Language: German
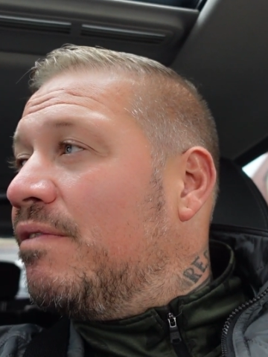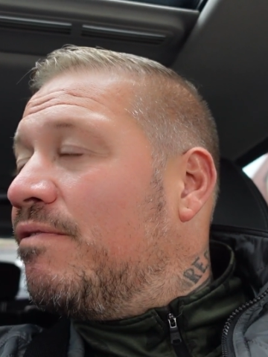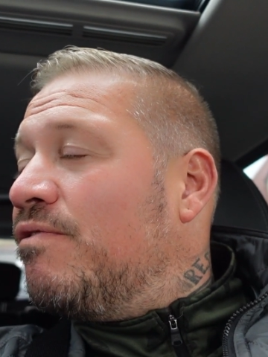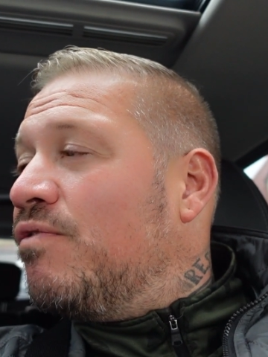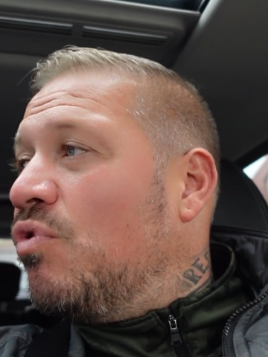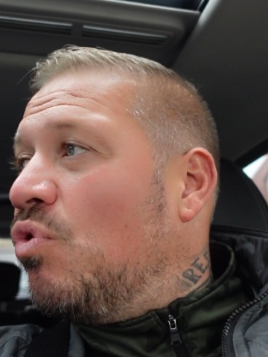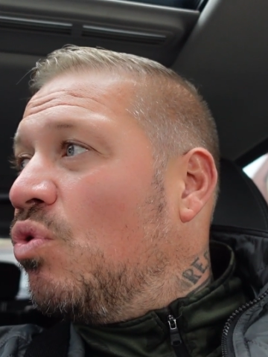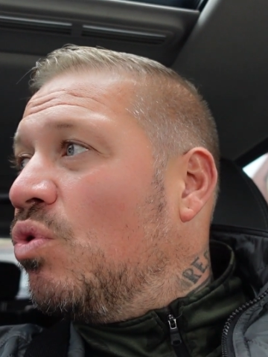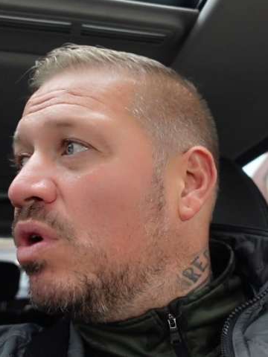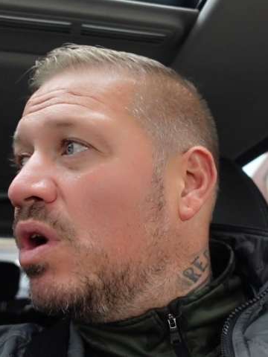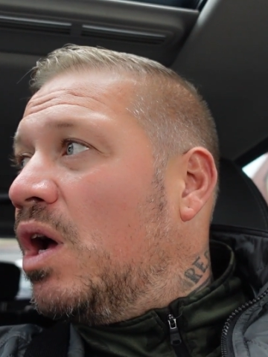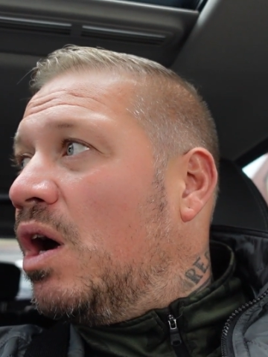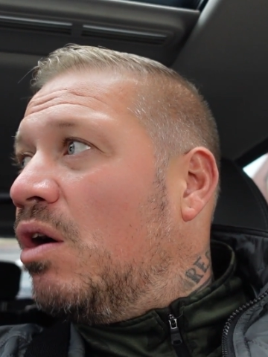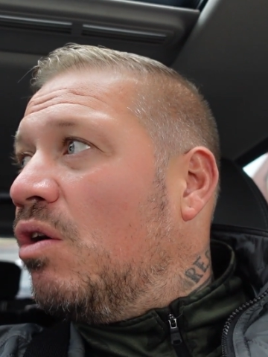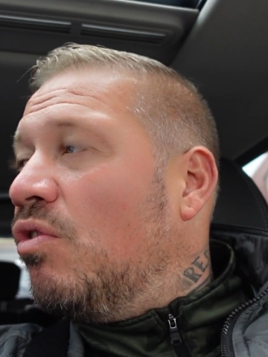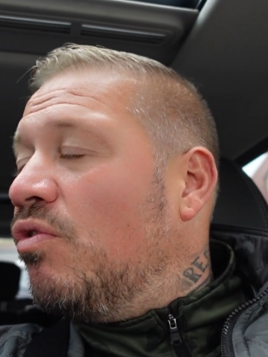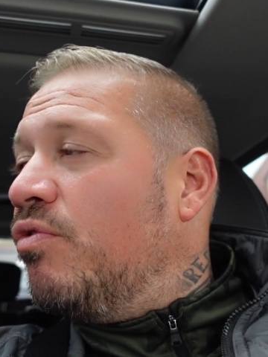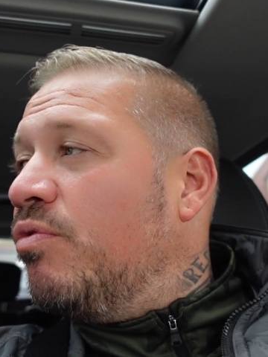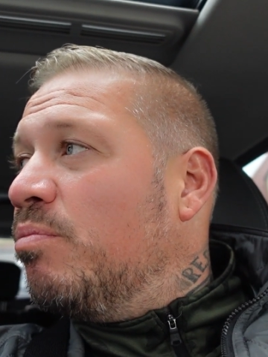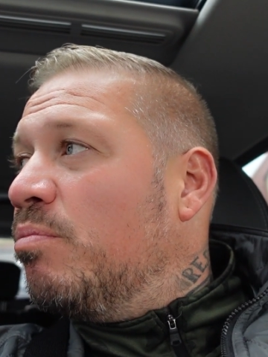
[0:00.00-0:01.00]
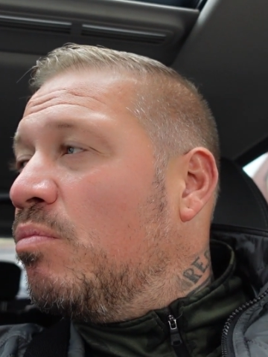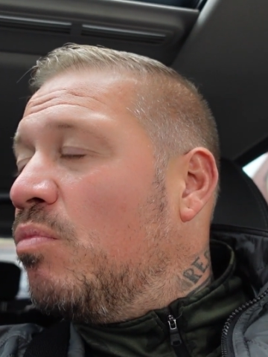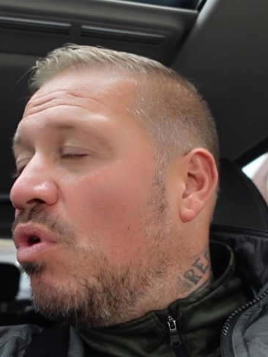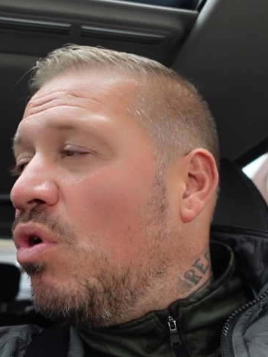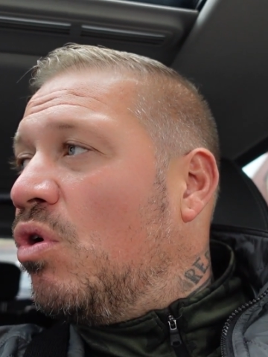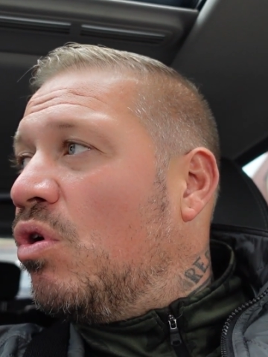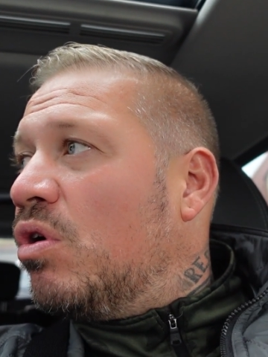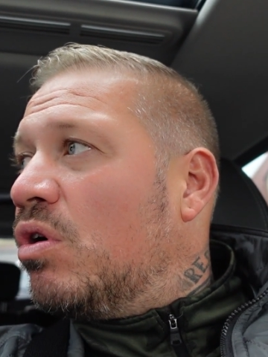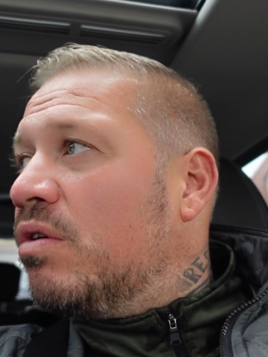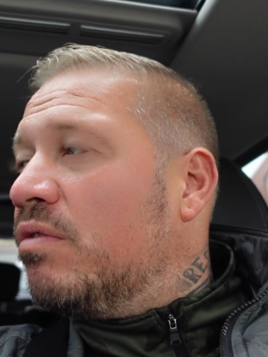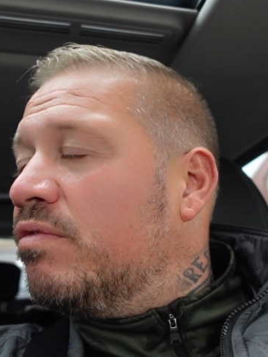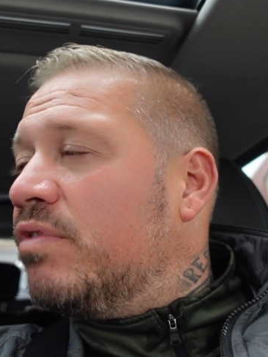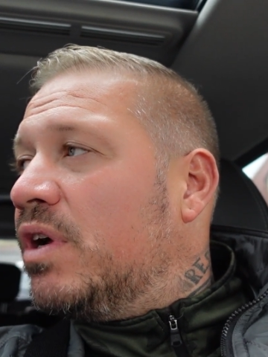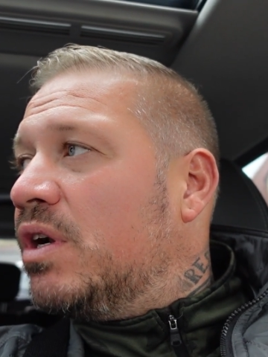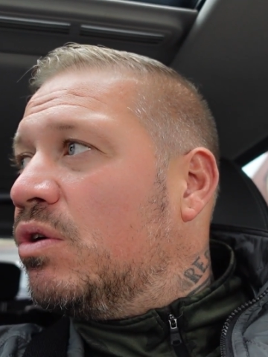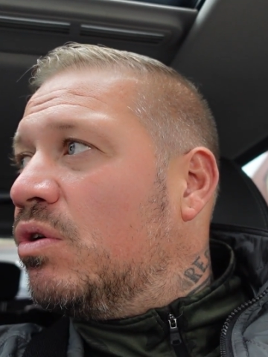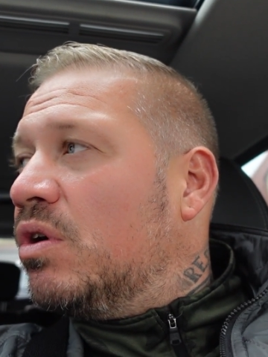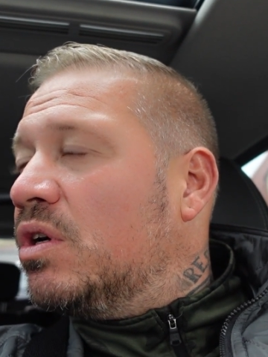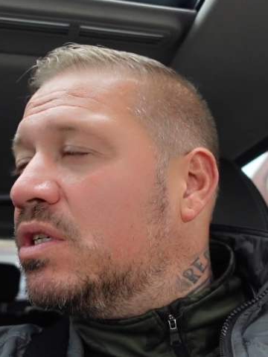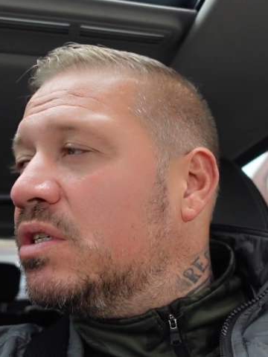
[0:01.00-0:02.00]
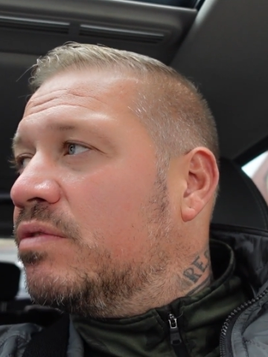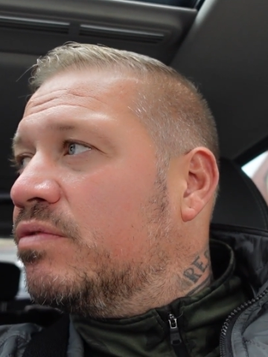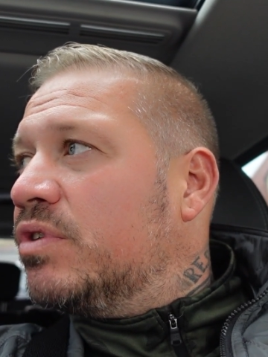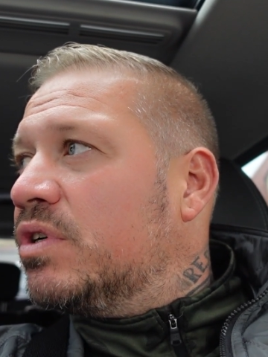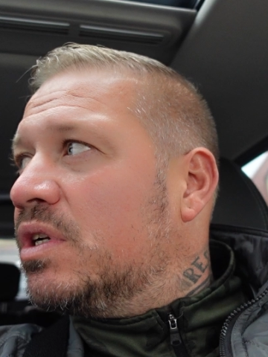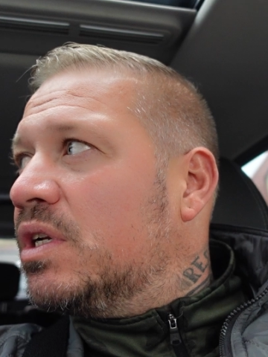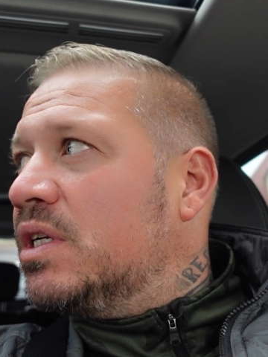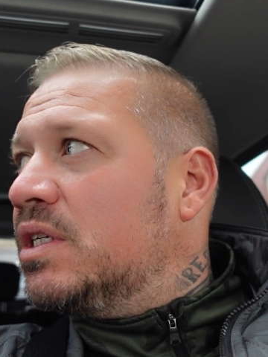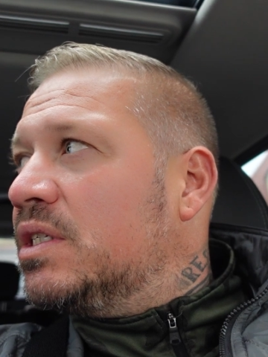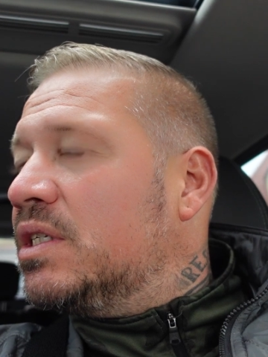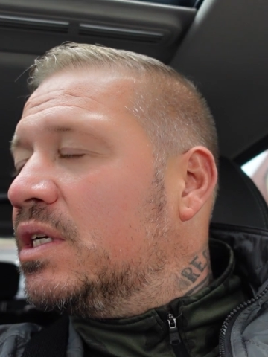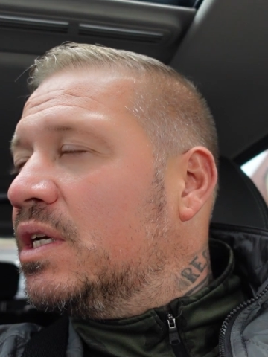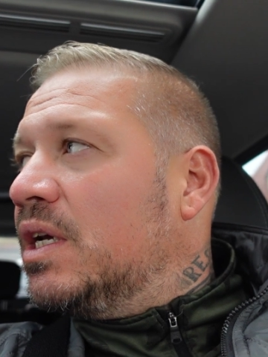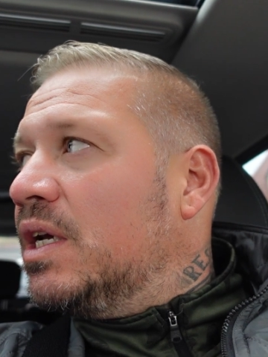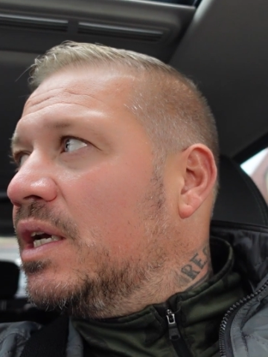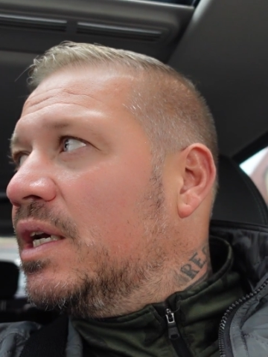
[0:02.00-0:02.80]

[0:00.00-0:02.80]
wohl auf morgen, weil heute wirklich